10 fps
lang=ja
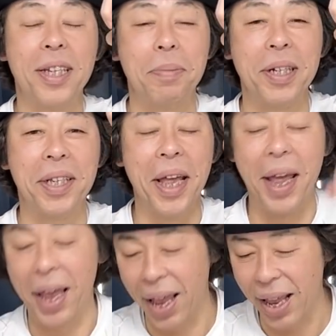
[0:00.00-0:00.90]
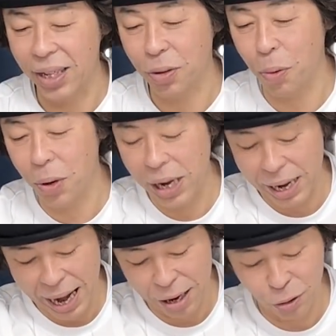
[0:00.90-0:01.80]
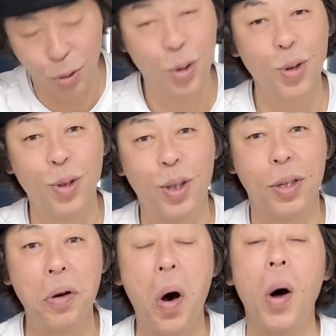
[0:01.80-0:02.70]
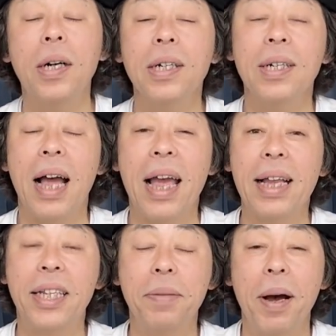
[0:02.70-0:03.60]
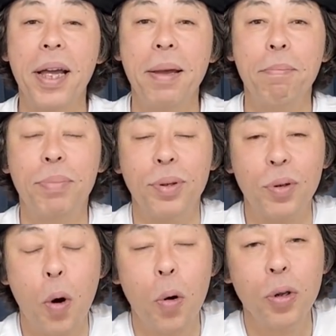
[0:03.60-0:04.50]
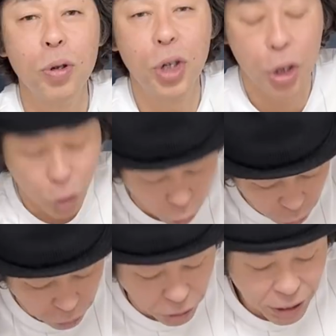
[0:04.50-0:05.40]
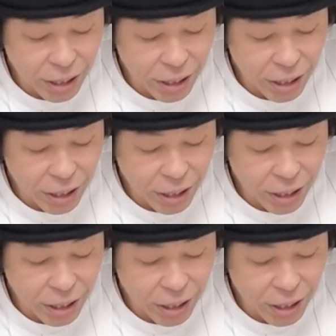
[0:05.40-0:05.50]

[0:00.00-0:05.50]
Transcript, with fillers: しまして、えー、そこにあるグッズを、えー、1万円分購入しようという、